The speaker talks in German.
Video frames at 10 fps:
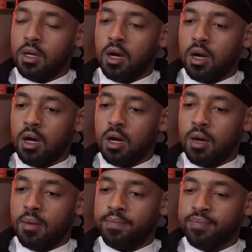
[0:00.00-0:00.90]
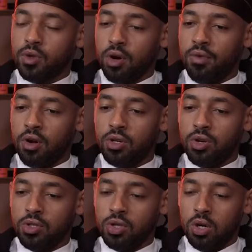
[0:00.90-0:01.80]
ähm, neue Folge,
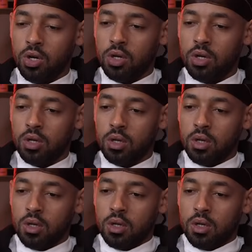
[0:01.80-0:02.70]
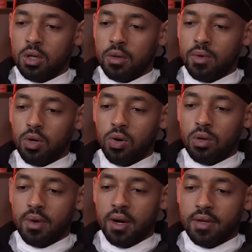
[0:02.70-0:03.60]
neues Glück. Yes, yes, wir yes.
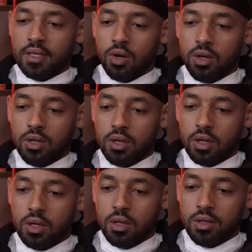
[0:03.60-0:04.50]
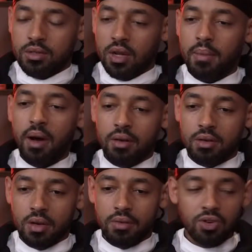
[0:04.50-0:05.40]
gucken mal, was heute äh, das Thema
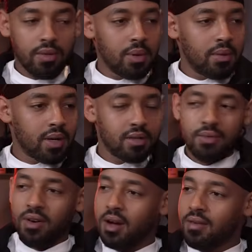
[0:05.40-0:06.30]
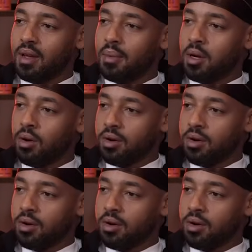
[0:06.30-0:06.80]
ist. Und dann würde ich einmal den Maxim fragen, was haben wir denn